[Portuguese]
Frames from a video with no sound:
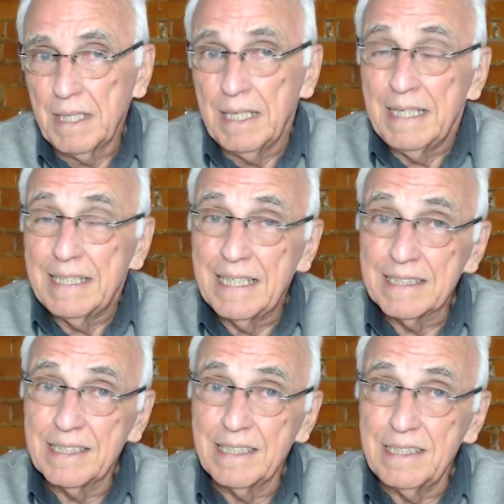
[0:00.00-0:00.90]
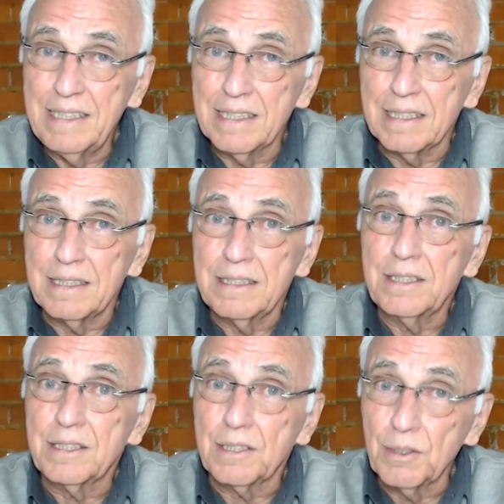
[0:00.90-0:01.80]
Nessa linha
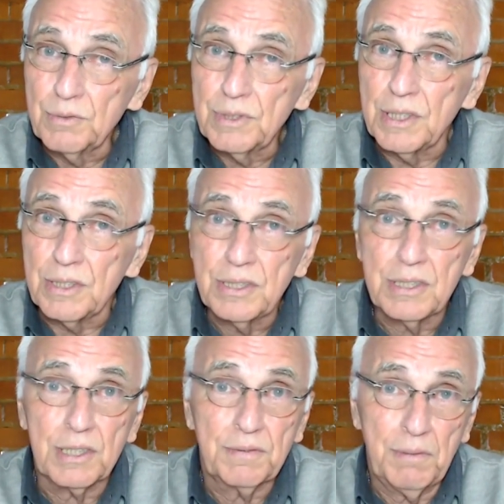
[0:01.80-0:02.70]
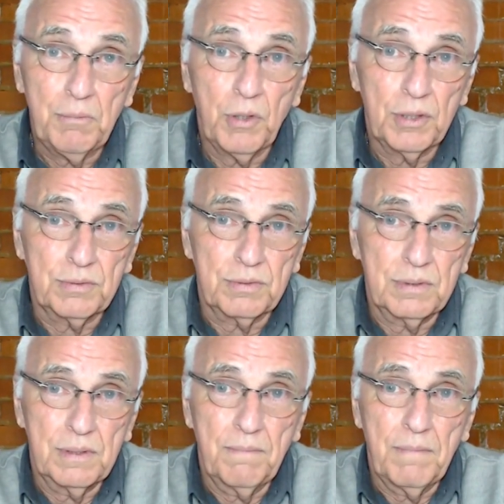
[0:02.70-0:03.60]
estão cientistas famosos
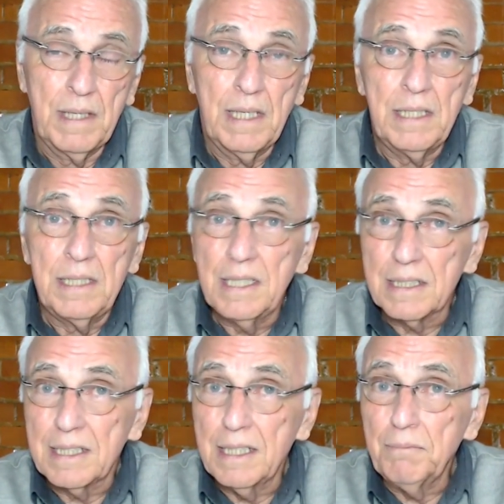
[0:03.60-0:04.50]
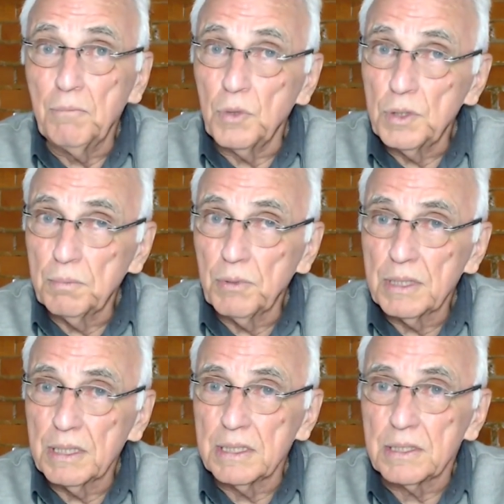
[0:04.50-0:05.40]
e até muito
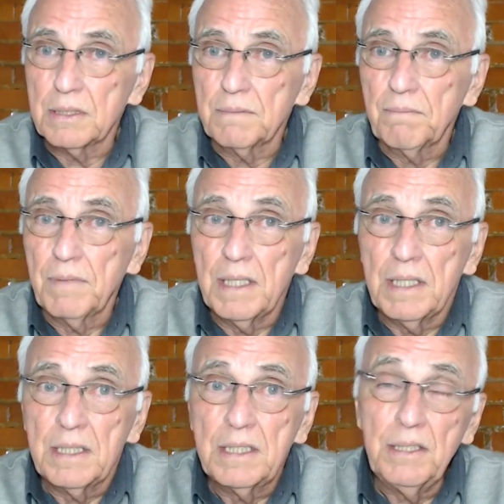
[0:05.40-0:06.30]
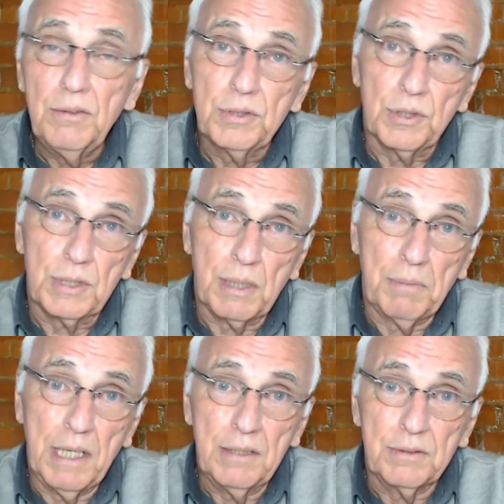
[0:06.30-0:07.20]
importantes, que nos seus
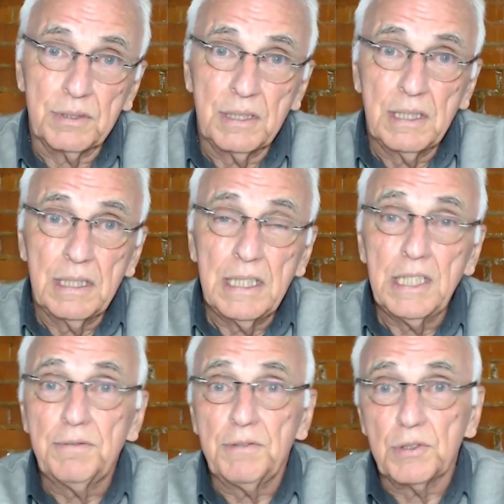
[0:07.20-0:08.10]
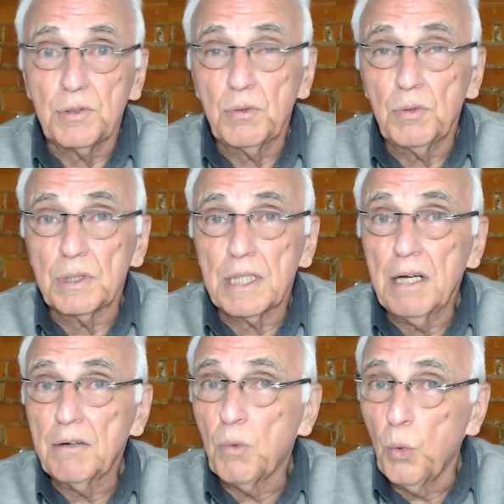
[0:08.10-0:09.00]
trabalhos eles visam encontrar
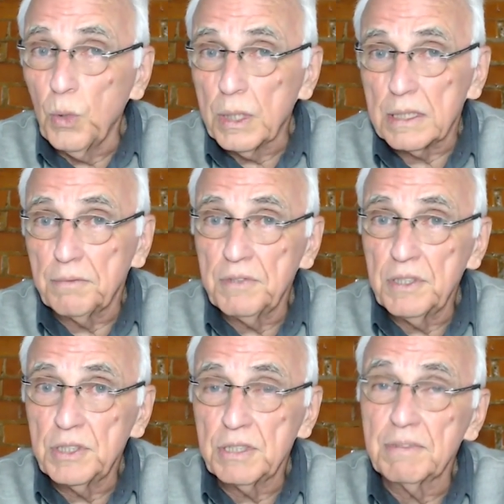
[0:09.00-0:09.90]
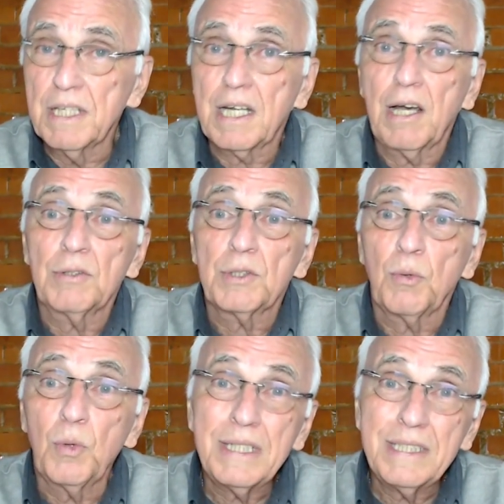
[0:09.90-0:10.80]
a cura definitiva da causa
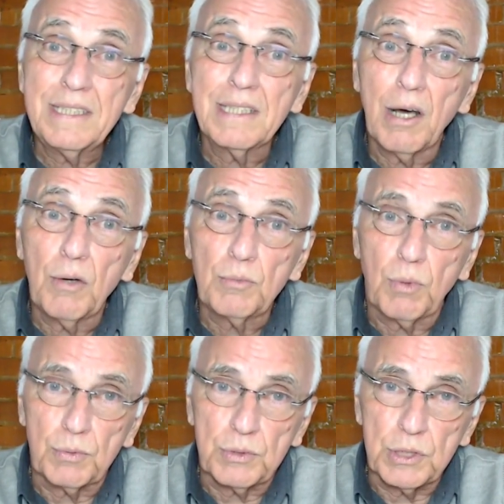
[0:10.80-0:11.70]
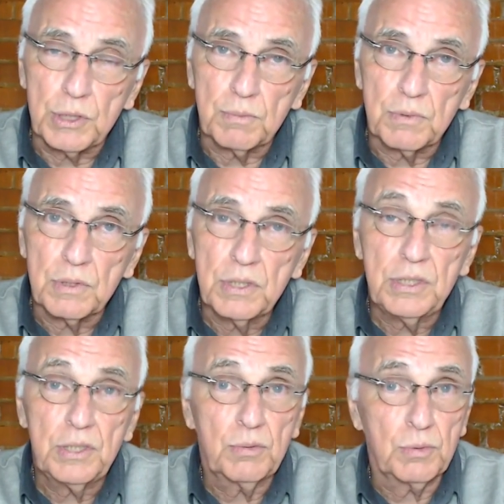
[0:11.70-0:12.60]
original do autismo, que,
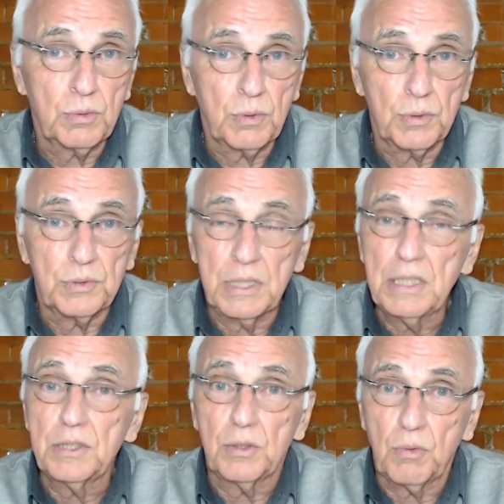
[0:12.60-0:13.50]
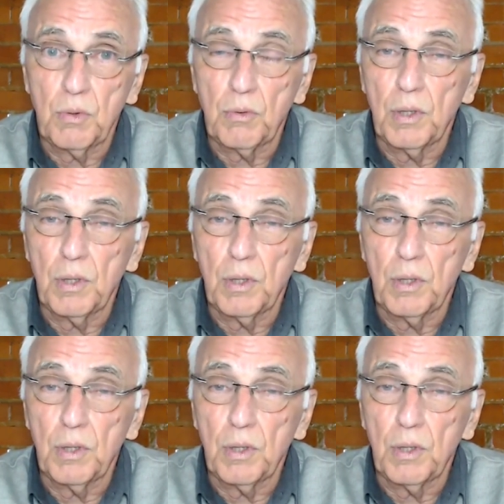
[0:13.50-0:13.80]
segundo todos eles, e eu concordo